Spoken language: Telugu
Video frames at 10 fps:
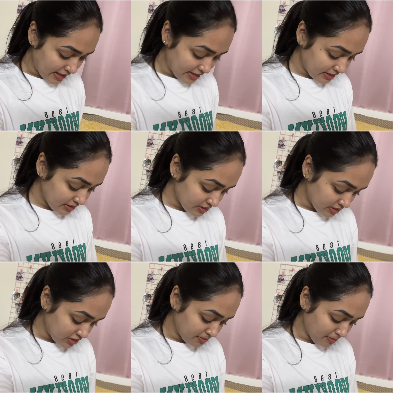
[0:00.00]
అండ్
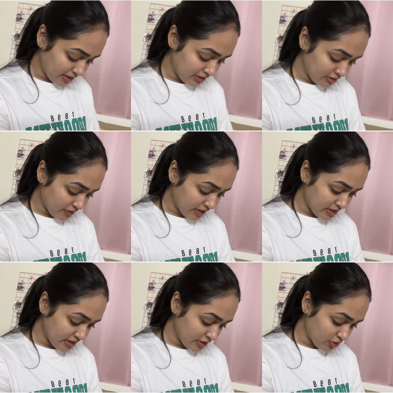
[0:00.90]
జిమ్ అయిన
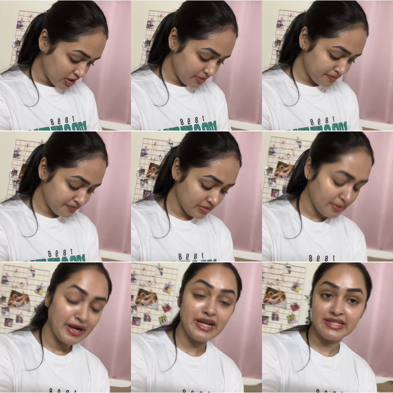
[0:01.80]
వెంటనే కూడా నేను
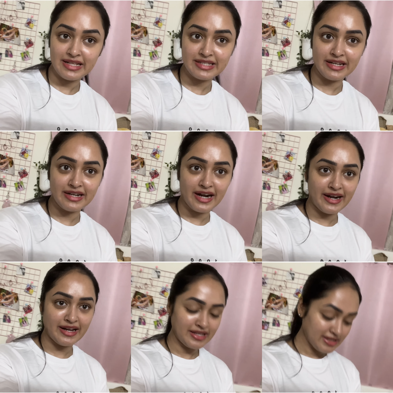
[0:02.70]
మళ్ళీ సన్ స్క్రీన్
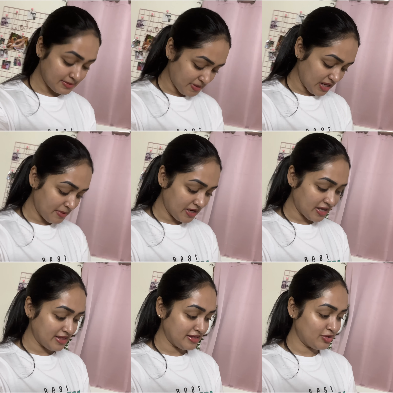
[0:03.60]
రాయడానికి స్ప్రే
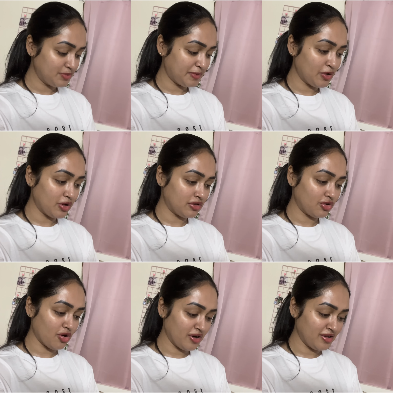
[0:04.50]
పట్టుకెళ్తున్నాను స్ప్రే కొత్తది
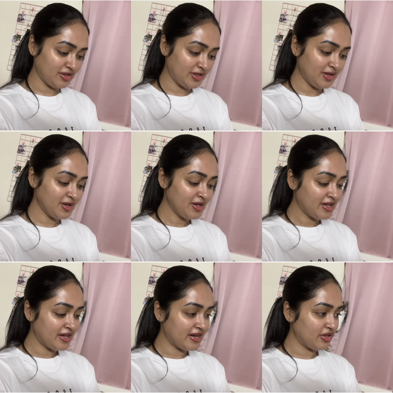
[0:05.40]
కొన్నాను ఇది
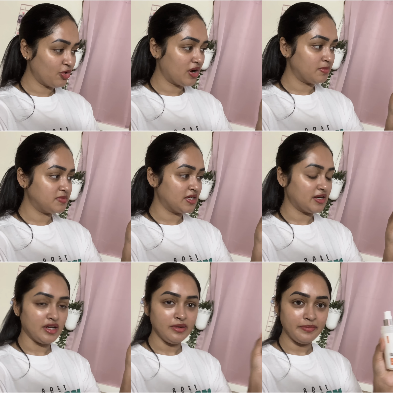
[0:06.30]
రియో హబ్స్
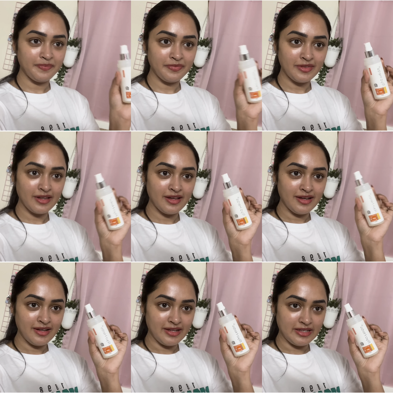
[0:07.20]
అంట
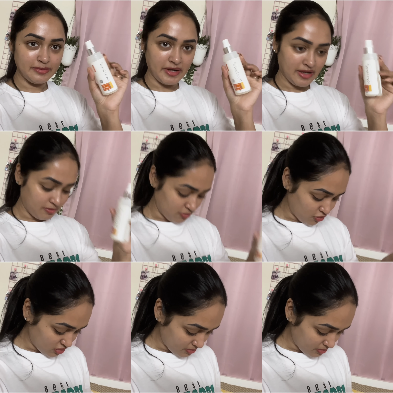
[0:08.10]
ఈ స్ప్రే మూత